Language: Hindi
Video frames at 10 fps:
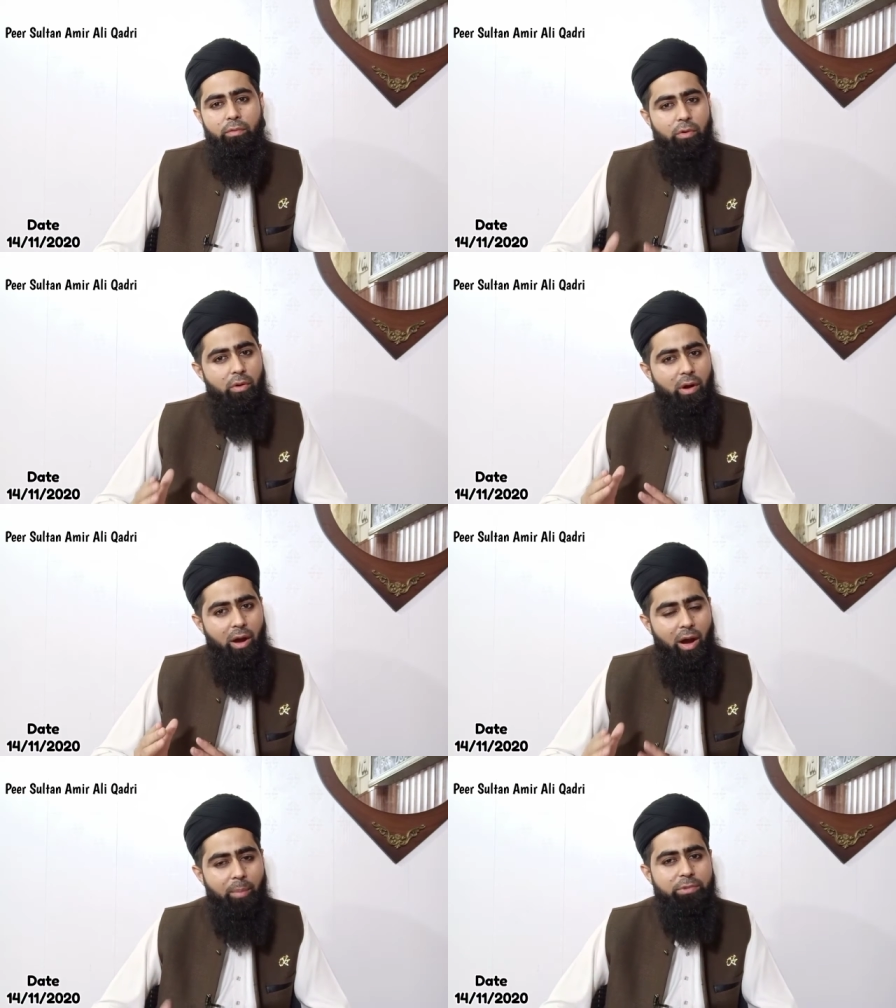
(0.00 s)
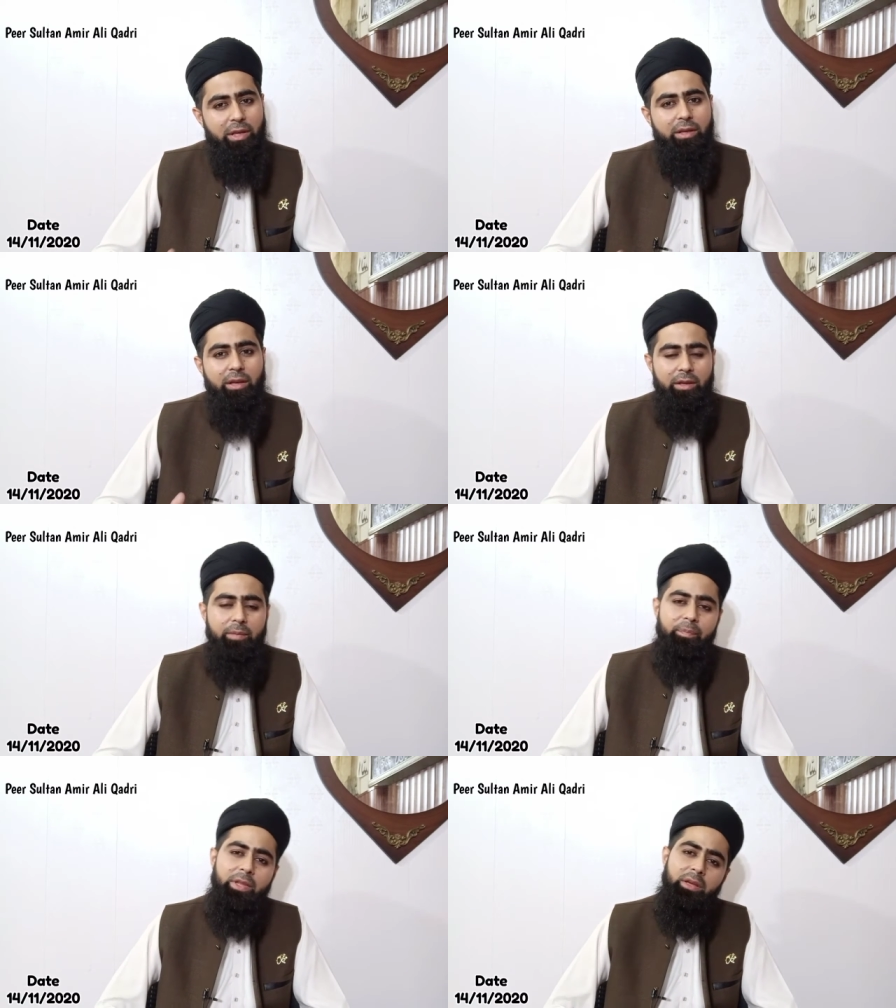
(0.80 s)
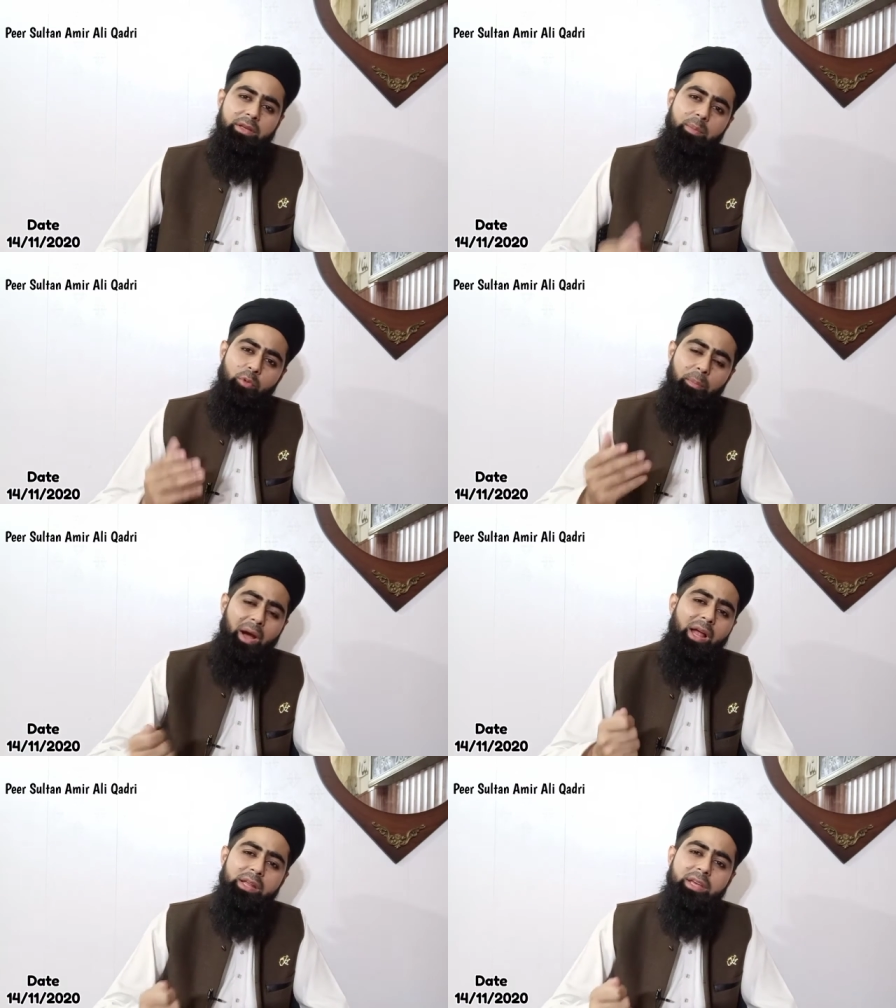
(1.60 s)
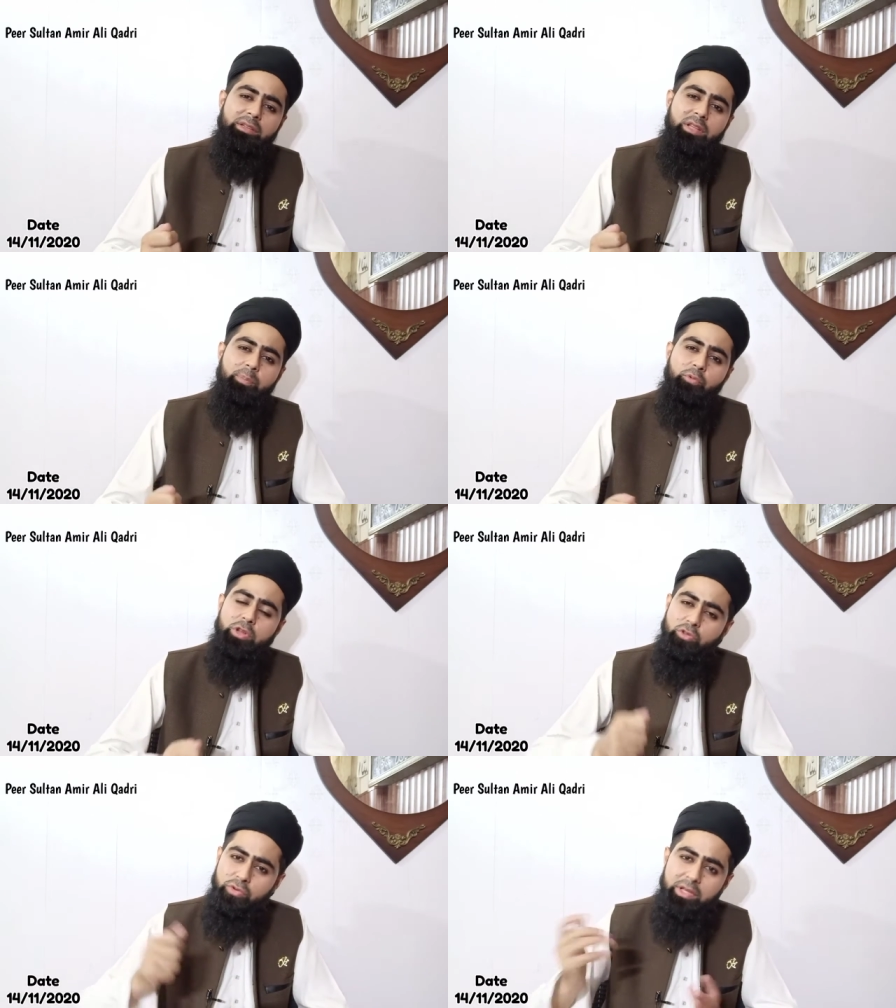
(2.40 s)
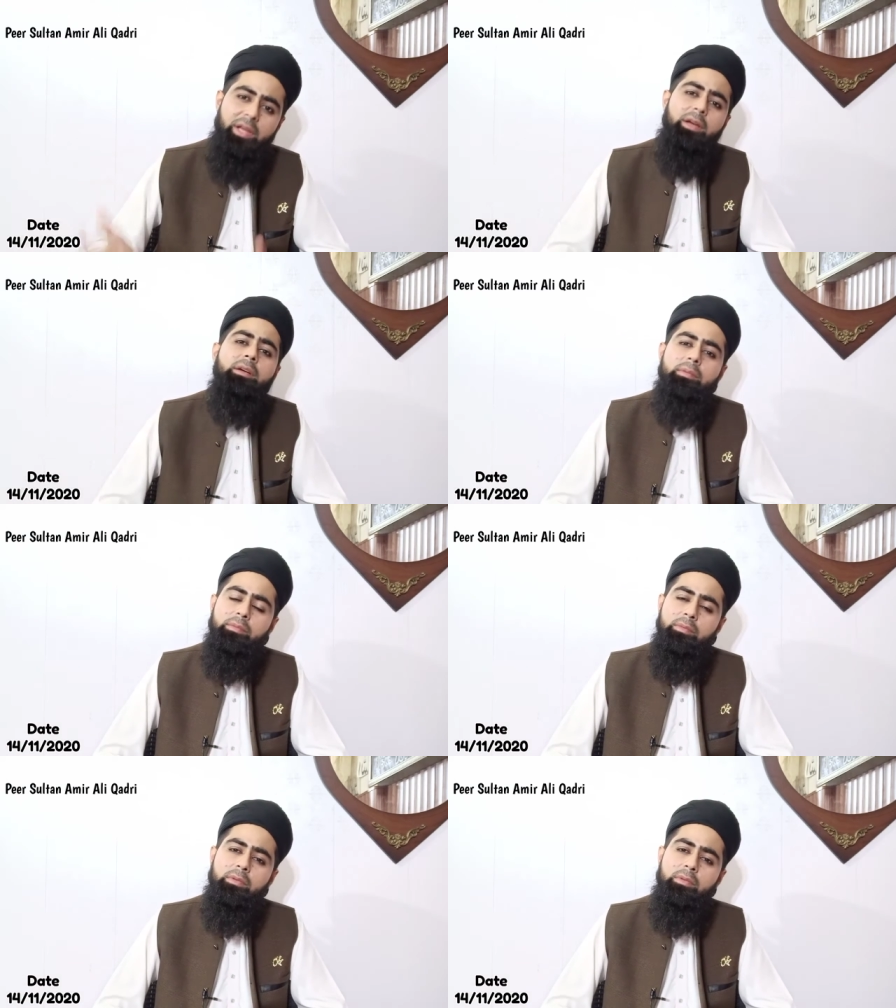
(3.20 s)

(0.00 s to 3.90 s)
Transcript: वो आप देखें कि मोबाइल के अंदर पूरी दुनिया है